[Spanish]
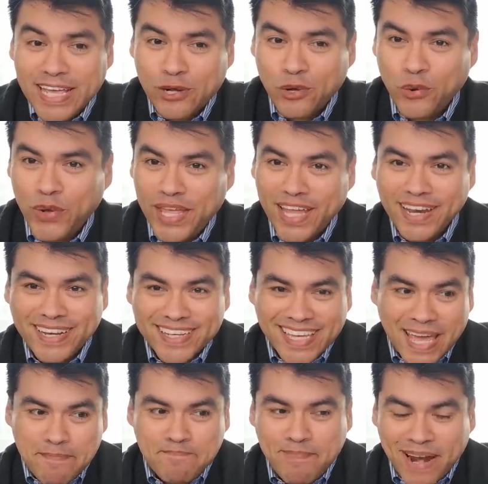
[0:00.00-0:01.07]

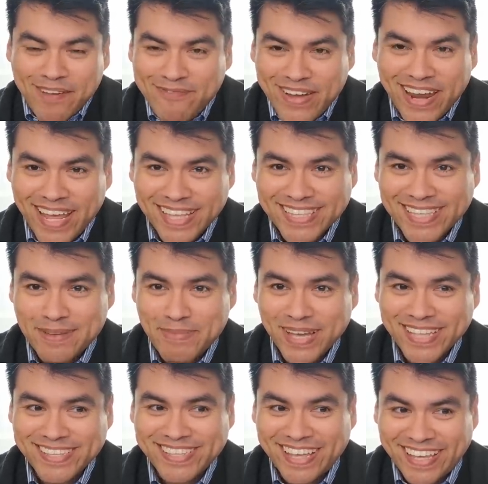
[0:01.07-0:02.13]
incluían que
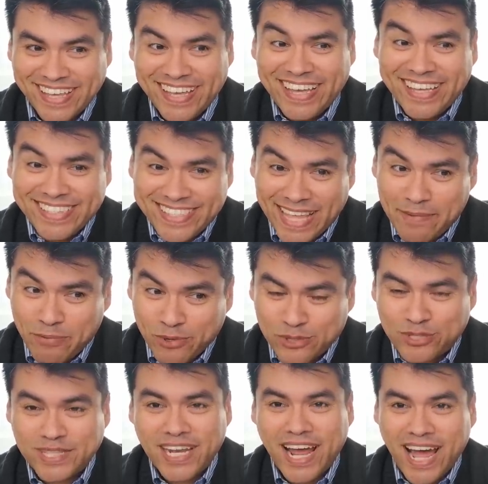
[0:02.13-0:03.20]
preferentemente te
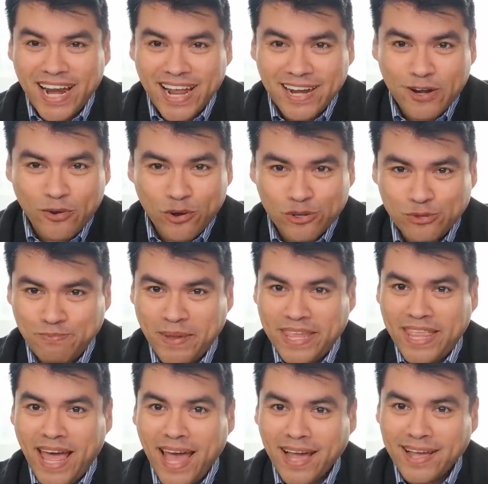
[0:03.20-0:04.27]
mostraran
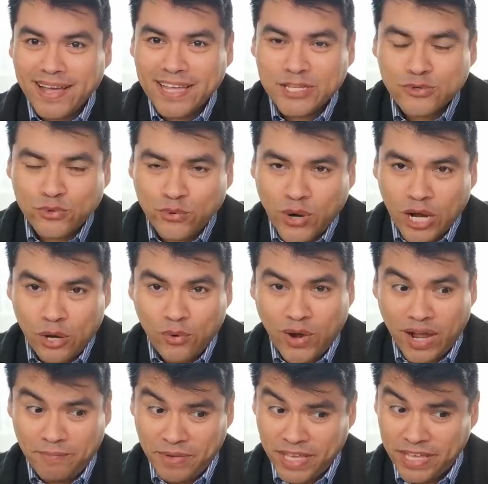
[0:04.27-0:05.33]
hospedajes o
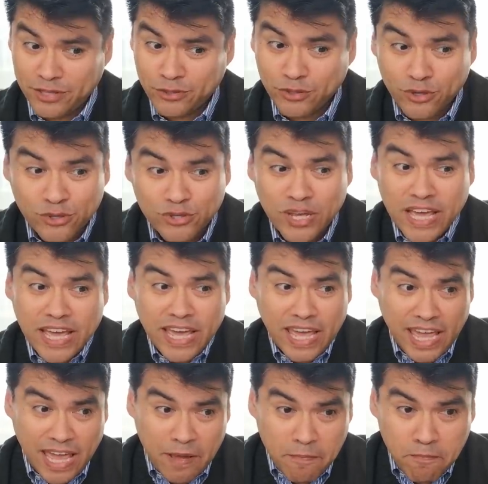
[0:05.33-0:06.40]
alojamientos
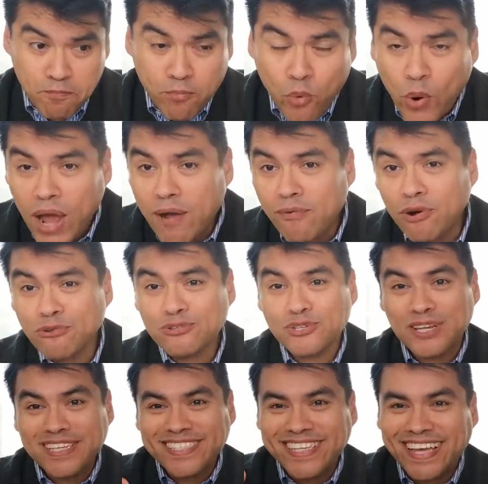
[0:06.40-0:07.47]
en
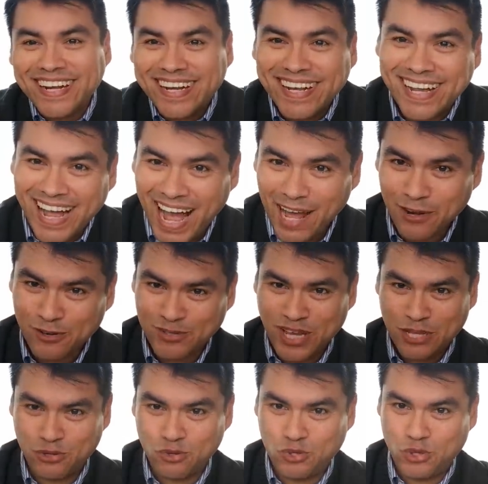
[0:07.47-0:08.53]
pueblos
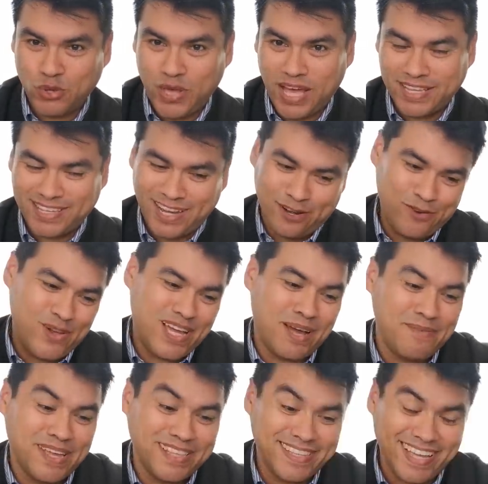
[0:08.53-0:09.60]
cercanos a tu ciudad.
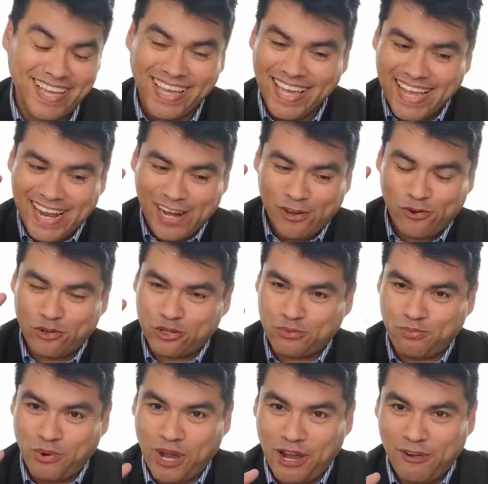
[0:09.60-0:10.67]
Lógicamente,
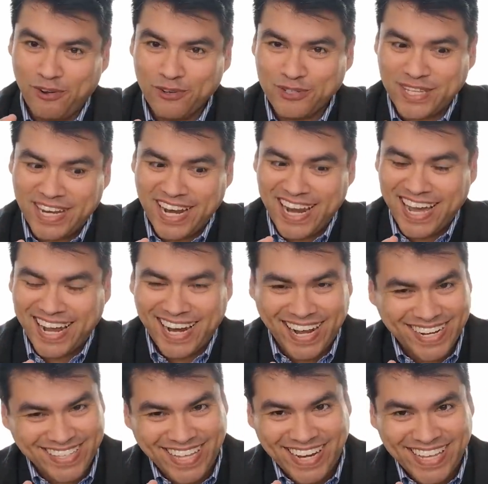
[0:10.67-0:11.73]
los pueblos tienen la
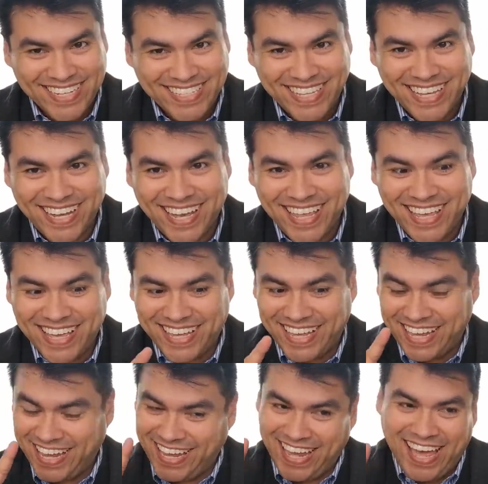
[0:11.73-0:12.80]
característica de
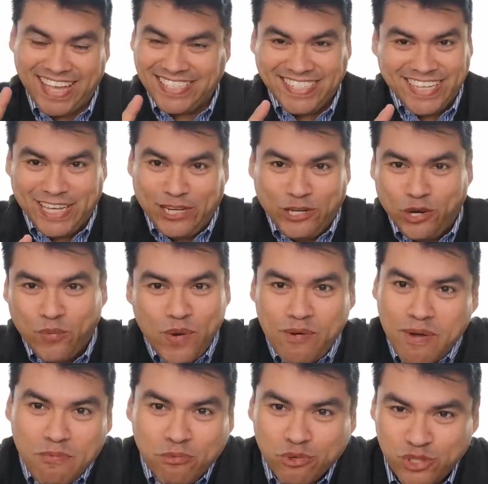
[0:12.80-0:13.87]
que allí no
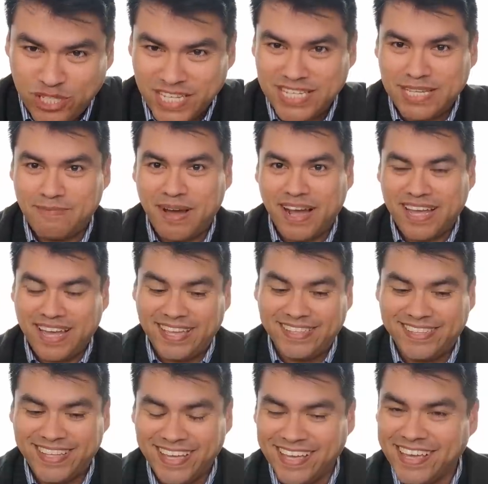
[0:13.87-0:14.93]
vive muchísima
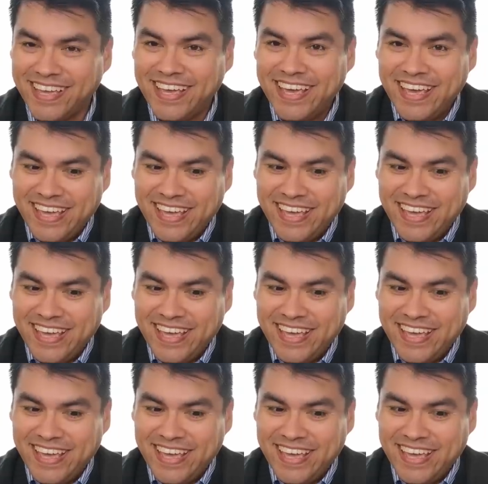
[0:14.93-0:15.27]
gente